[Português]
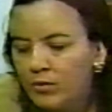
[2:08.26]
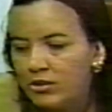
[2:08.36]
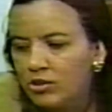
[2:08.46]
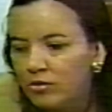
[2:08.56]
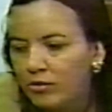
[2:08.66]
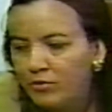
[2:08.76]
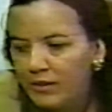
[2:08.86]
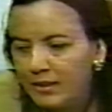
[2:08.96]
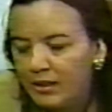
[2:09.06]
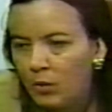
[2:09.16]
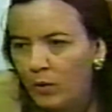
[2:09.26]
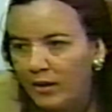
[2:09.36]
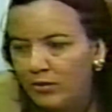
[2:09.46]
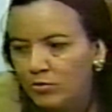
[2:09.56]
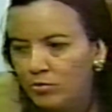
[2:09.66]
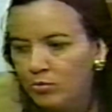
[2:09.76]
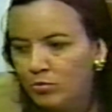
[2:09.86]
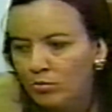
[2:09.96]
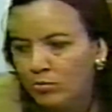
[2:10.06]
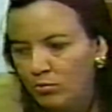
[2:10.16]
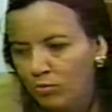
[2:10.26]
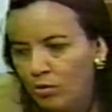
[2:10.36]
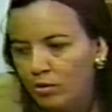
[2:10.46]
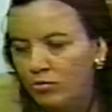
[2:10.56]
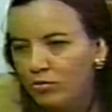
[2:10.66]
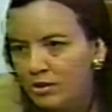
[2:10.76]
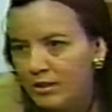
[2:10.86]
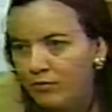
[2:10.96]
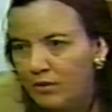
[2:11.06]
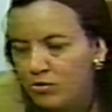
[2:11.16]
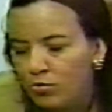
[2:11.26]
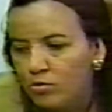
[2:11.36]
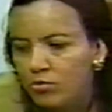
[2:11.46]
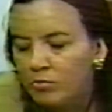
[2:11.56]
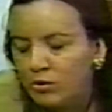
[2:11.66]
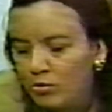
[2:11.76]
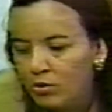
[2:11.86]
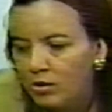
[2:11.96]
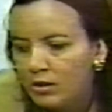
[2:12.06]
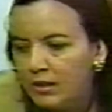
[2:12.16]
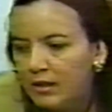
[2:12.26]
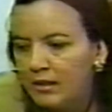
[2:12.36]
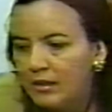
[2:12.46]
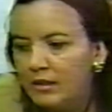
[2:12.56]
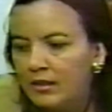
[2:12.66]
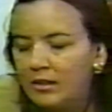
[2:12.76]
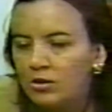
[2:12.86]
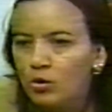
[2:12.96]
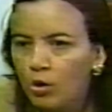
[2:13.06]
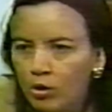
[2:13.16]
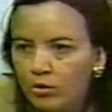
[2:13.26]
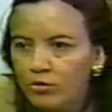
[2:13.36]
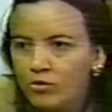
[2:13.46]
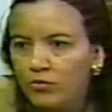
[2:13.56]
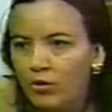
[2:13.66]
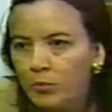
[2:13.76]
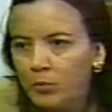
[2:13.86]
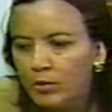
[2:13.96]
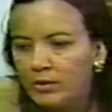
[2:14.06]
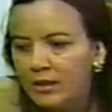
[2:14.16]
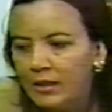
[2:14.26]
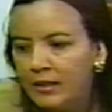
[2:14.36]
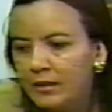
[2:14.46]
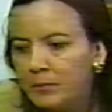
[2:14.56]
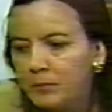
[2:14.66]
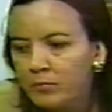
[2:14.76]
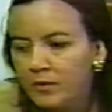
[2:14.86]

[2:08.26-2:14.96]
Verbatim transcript: o artigo 94 do Código de Defesa do Consumidor que todos vão poder